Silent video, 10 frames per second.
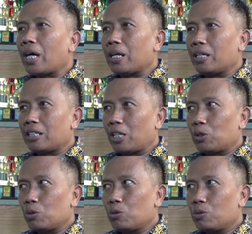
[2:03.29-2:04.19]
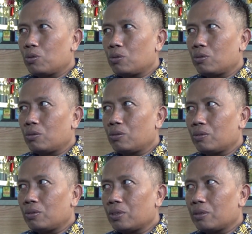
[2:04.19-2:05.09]
ada satu
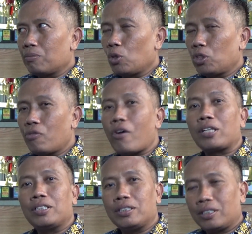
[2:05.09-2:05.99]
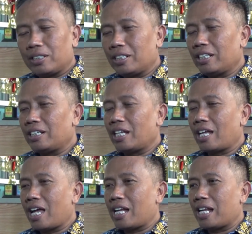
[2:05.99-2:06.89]
motivasi tersendiri
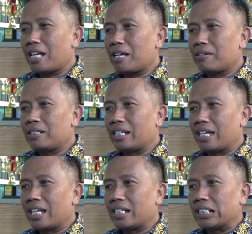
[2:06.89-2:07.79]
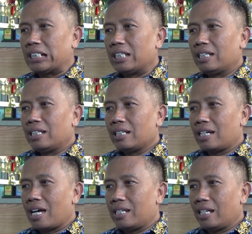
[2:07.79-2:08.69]
dari anak-anak dengan
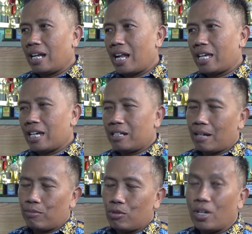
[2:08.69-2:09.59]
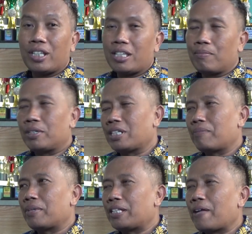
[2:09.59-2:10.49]
kehadiran ayah dan bundanya
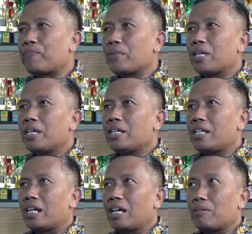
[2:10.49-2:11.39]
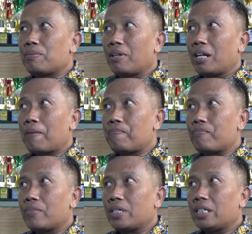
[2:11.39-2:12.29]
bersama, Dan kami berharap
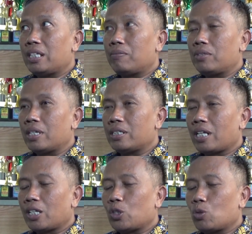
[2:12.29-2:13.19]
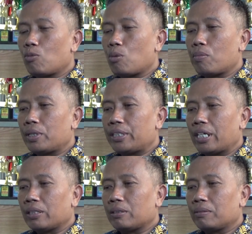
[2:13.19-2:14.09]
ini menjadi satu momen
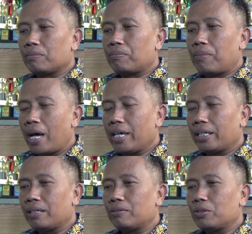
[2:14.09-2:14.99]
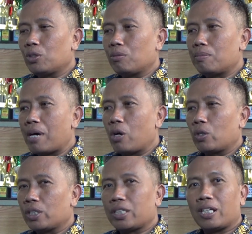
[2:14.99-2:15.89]
yang baik untuk
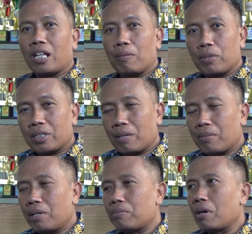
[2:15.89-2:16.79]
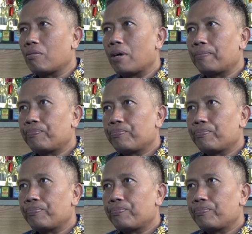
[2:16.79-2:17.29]
membangun kesadaran bersama bahwa